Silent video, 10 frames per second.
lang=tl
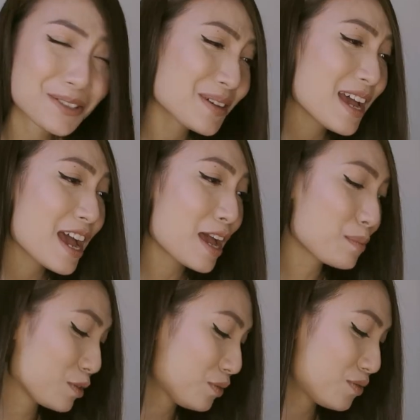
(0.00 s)
So,
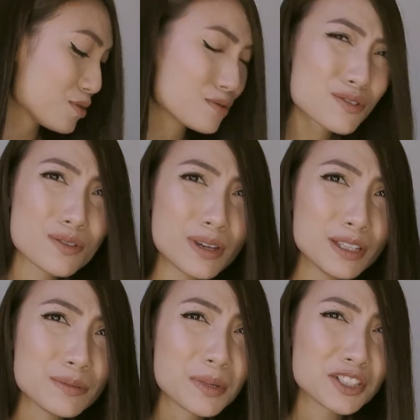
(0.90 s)
I'm confused kung
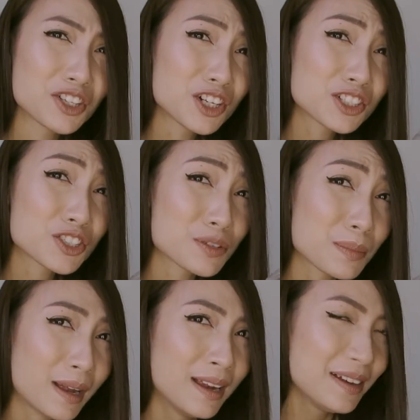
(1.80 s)
ano ba, charger
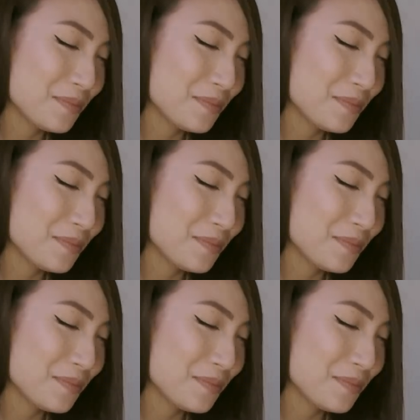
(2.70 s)
ba?